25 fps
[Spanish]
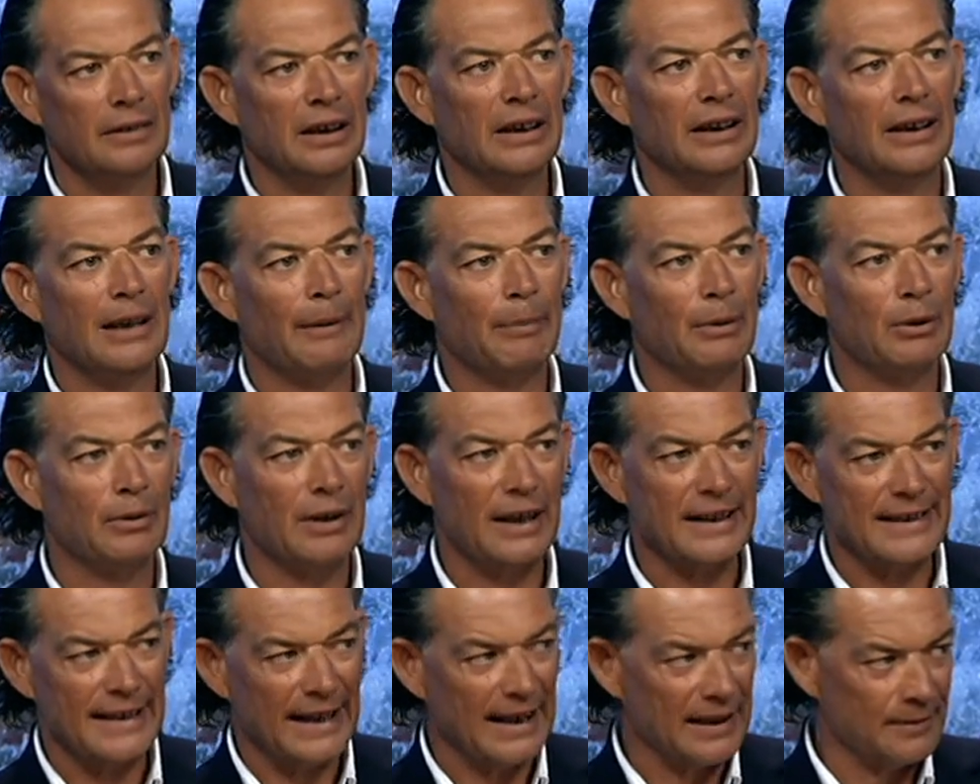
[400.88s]
eh, la
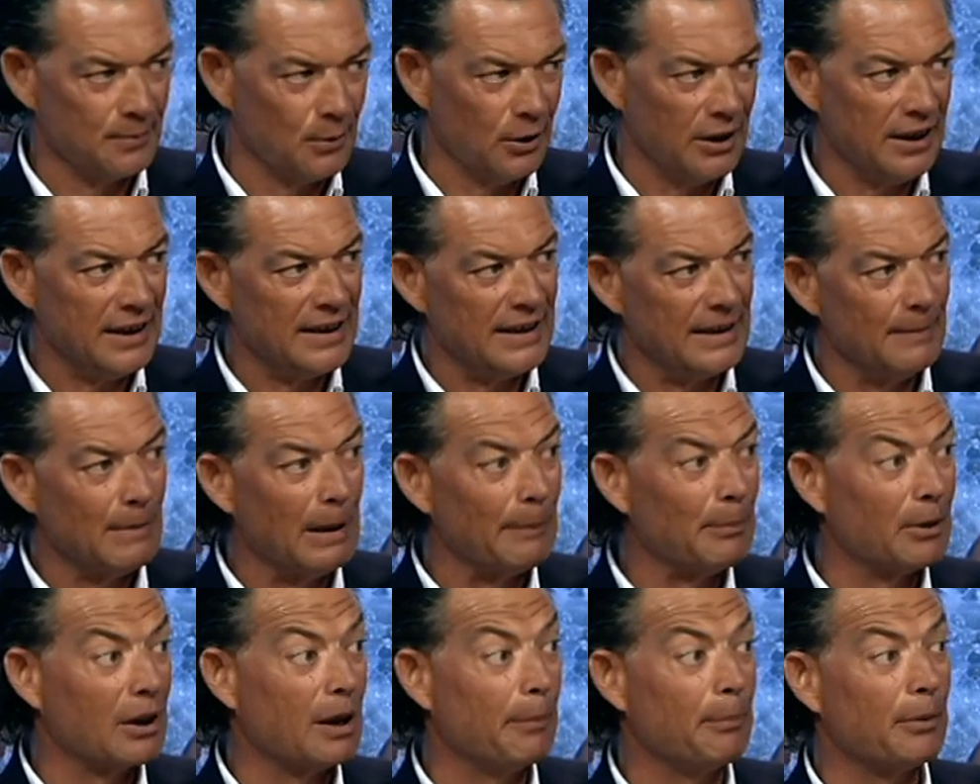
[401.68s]
pregunta de Sara es
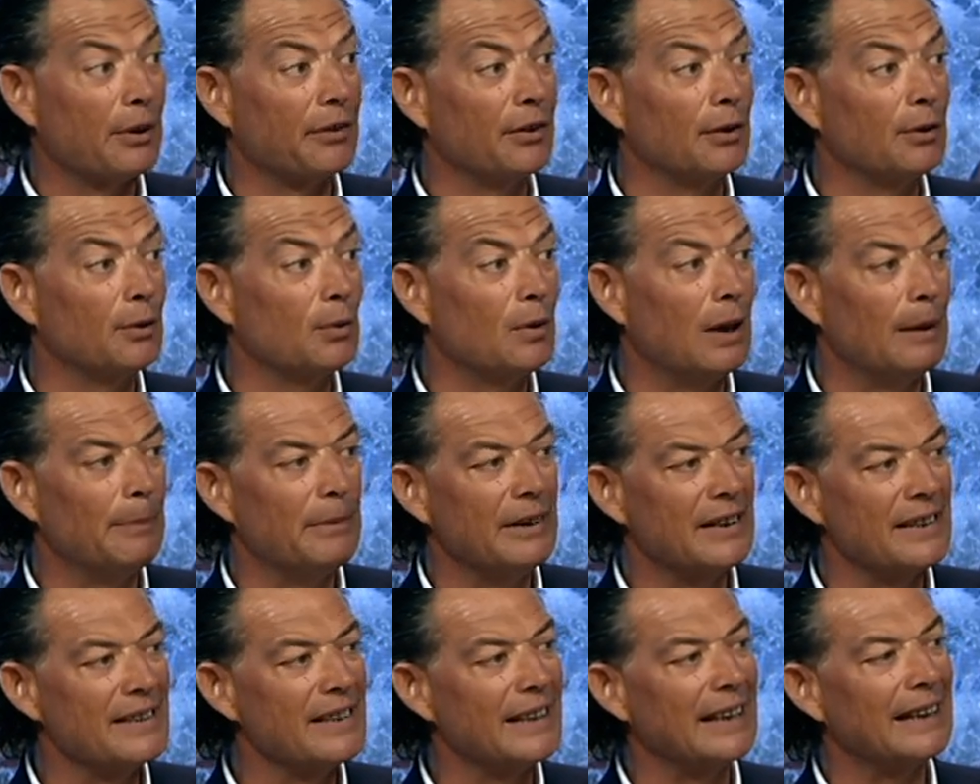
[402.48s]
buenísima, porque mm.
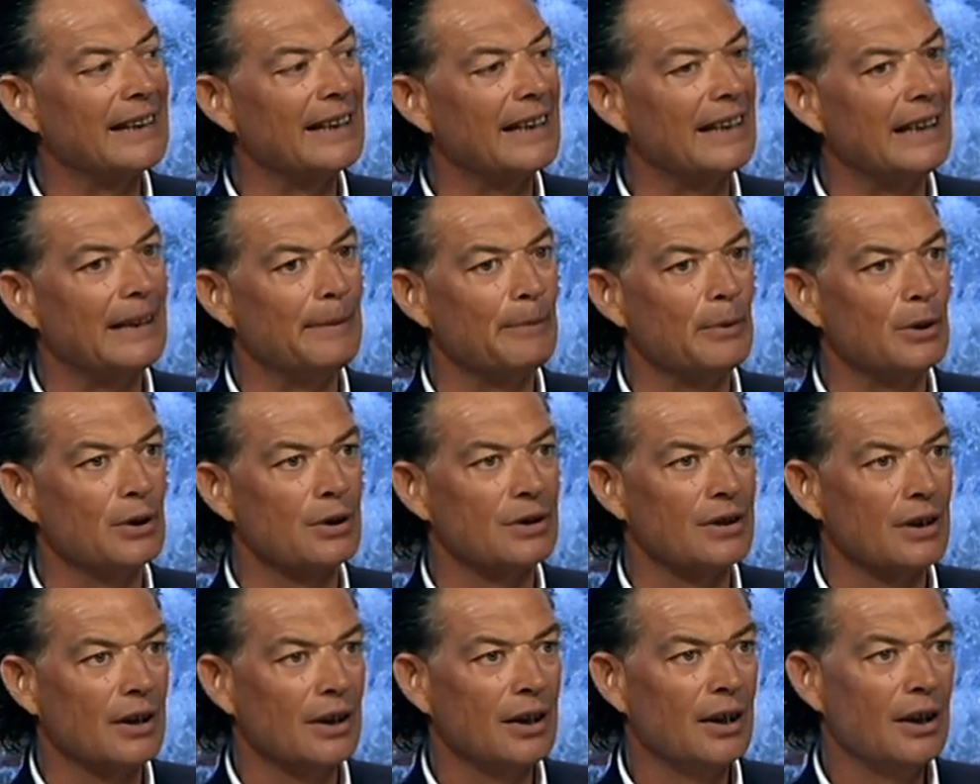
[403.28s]
porcentualmente sí que
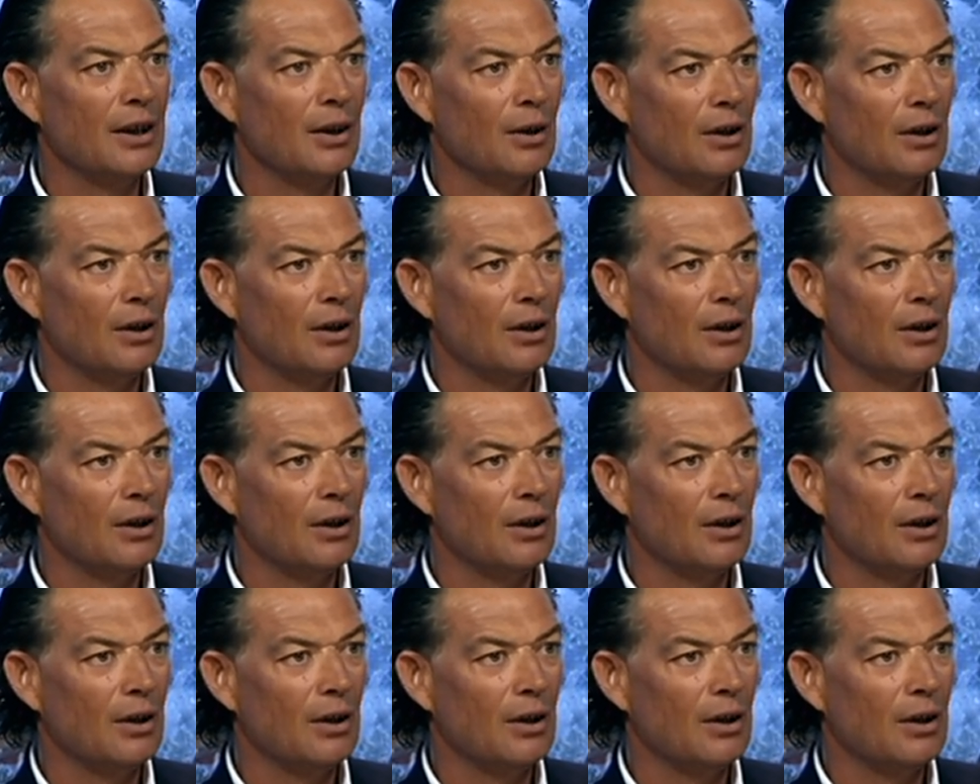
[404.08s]
tenemos,